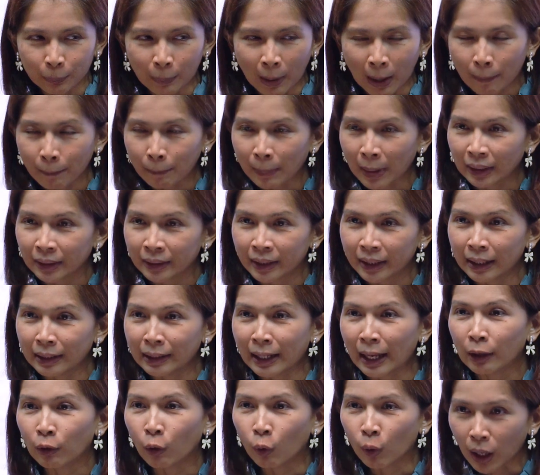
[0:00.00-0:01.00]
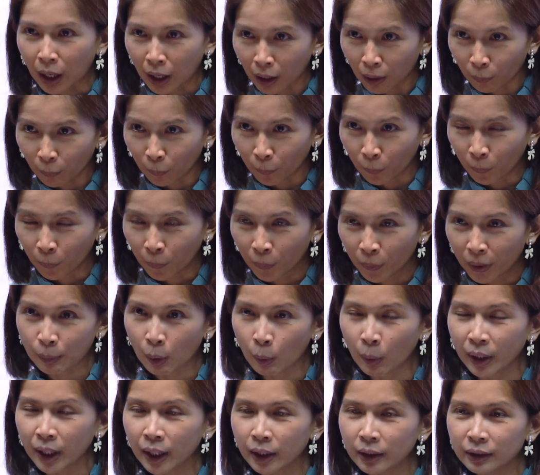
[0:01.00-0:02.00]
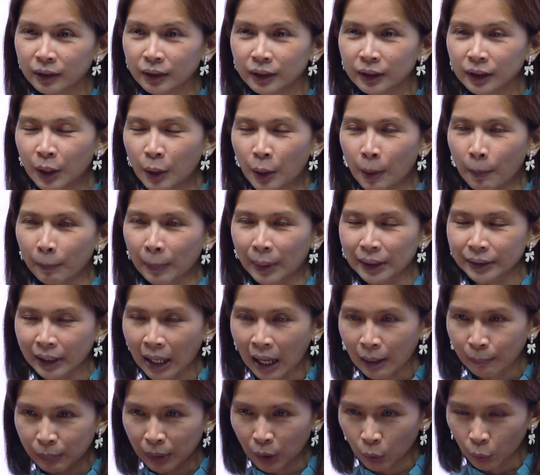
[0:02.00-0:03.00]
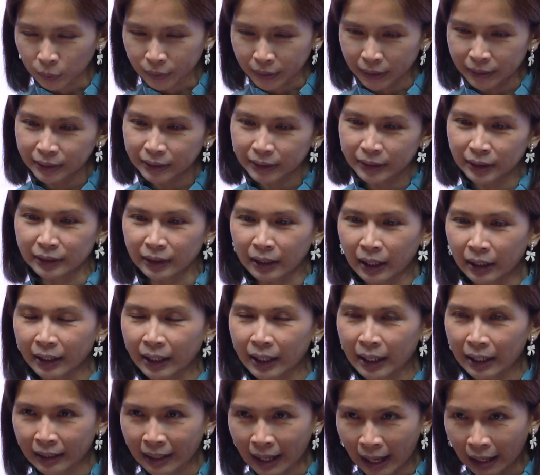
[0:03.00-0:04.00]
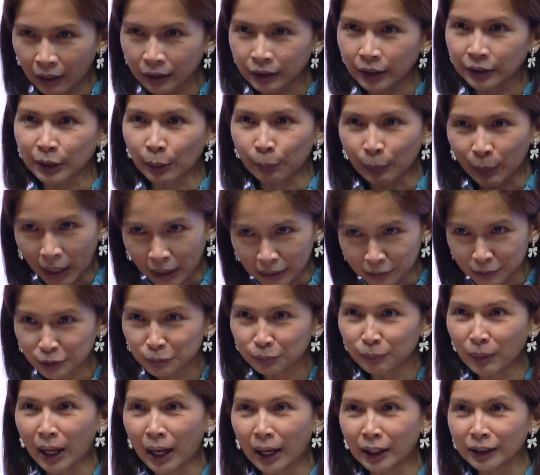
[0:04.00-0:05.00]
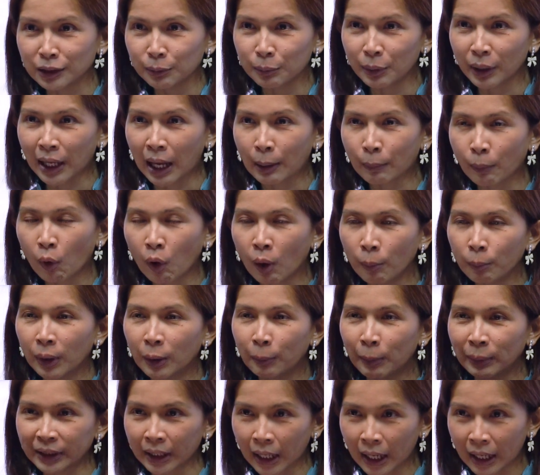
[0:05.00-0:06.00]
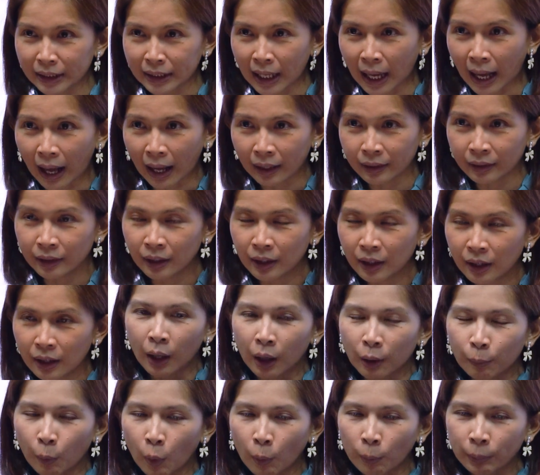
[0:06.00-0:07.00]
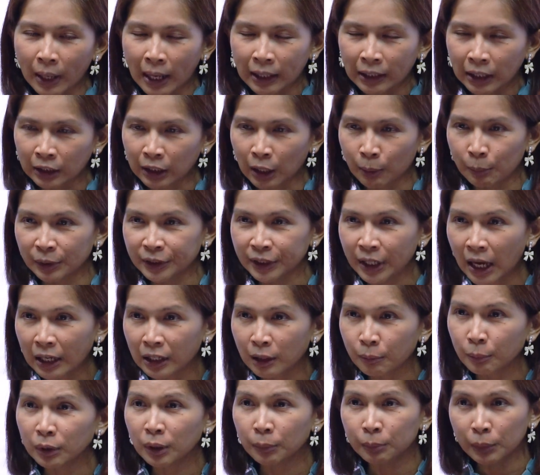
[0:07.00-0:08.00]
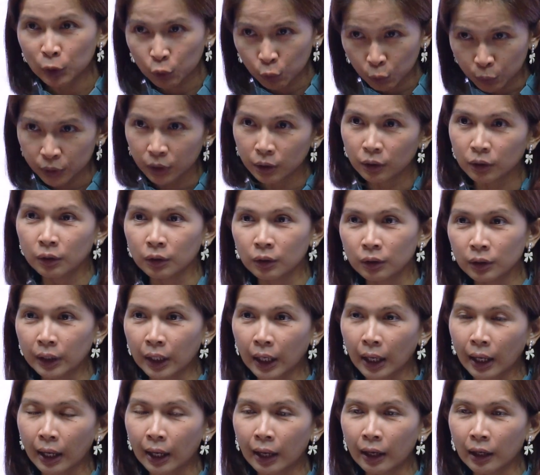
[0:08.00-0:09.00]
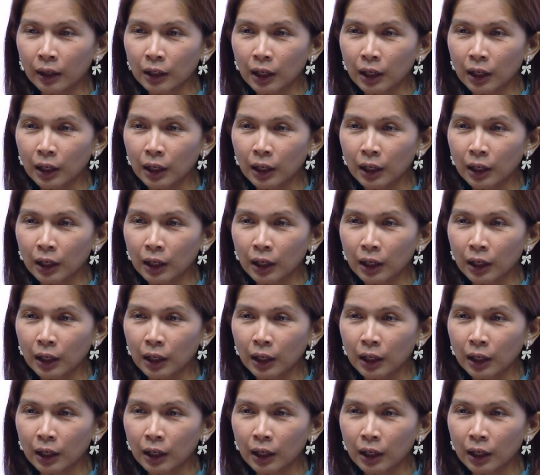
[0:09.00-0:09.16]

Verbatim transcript: ปักปันเขตแดนของเขา เพราะว่าถ้าเกิดมาสร้างเมืองหลวงจริงๆ เนี่ย เขตแดนก็จะสำคัญขึ้นมาใช่ไหมคะ เพราะว่าเมืองมันจะขยายพรมแดนทางธรรมชาติเนี่ยมันยังมีอยู่เยอะนะคะ